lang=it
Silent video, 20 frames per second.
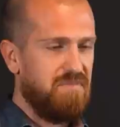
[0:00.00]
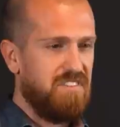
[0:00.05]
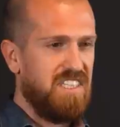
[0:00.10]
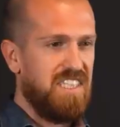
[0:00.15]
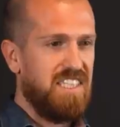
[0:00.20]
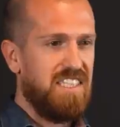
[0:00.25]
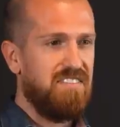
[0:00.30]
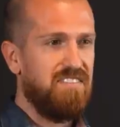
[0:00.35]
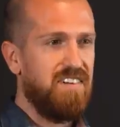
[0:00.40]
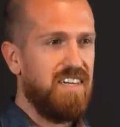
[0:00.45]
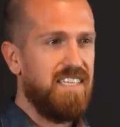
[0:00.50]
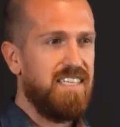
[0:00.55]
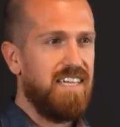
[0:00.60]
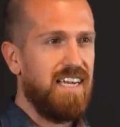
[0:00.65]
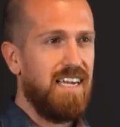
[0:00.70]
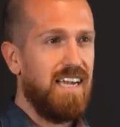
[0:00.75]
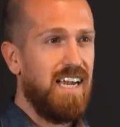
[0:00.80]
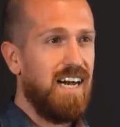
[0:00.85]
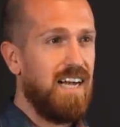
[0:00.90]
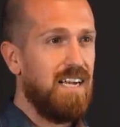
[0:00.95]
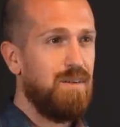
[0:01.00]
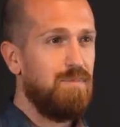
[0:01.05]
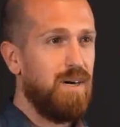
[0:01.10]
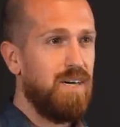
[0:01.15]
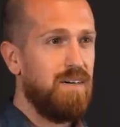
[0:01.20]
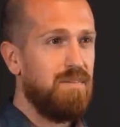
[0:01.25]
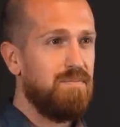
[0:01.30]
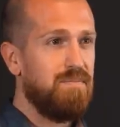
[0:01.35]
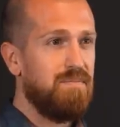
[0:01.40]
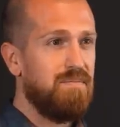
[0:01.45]
Si sveglia
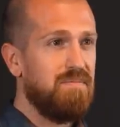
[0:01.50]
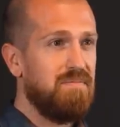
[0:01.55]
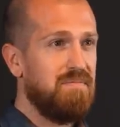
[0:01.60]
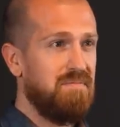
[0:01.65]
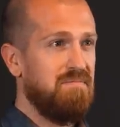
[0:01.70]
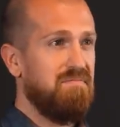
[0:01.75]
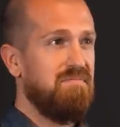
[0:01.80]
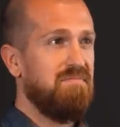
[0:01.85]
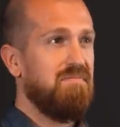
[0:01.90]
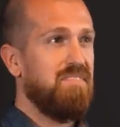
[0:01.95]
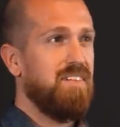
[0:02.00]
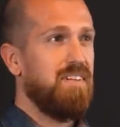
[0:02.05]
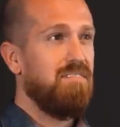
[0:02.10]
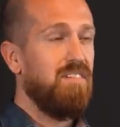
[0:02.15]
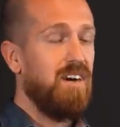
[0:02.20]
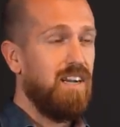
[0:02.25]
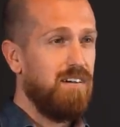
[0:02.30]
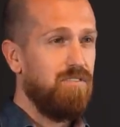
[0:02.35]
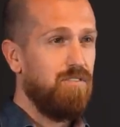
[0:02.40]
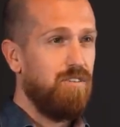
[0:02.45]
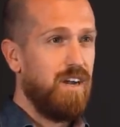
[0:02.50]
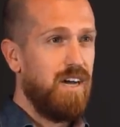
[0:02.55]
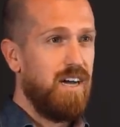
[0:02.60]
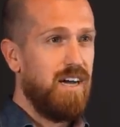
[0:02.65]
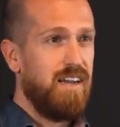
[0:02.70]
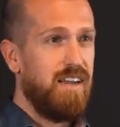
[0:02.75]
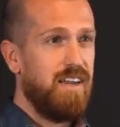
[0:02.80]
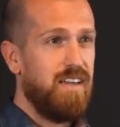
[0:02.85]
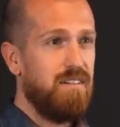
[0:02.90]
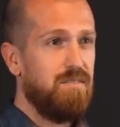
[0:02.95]
all'alba, va a
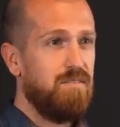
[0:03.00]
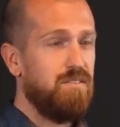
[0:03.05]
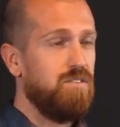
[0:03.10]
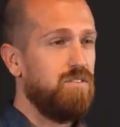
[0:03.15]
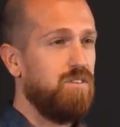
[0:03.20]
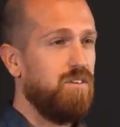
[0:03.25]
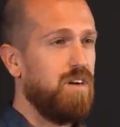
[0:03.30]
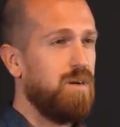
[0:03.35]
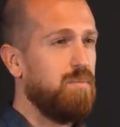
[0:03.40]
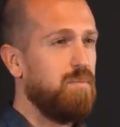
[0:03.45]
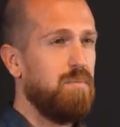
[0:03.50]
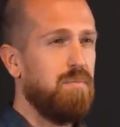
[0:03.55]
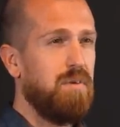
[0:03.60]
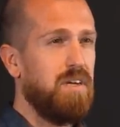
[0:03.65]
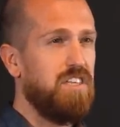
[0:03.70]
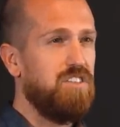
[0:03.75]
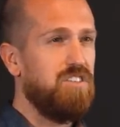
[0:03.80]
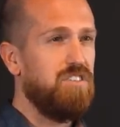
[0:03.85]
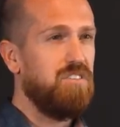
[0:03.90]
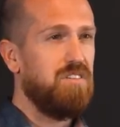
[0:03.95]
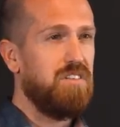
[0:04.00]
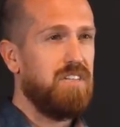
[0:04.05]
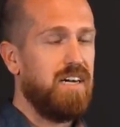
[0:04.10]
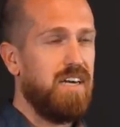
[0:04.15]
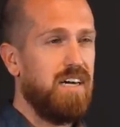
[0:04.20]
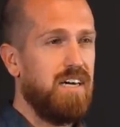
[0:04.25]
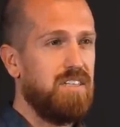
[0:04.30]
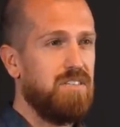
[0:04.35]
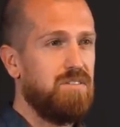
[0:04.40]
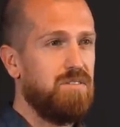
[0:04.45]
lavorare, torna pomeriggio
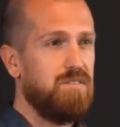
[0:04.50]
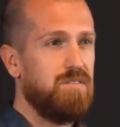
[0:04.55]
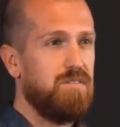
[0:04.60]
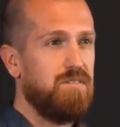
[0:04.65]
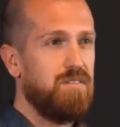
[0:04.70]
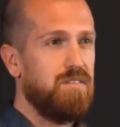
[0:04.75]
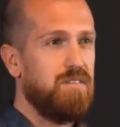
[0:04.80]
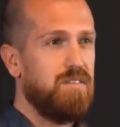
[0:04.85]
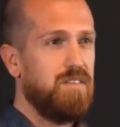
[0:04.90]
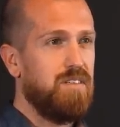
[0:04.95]
inoltrato,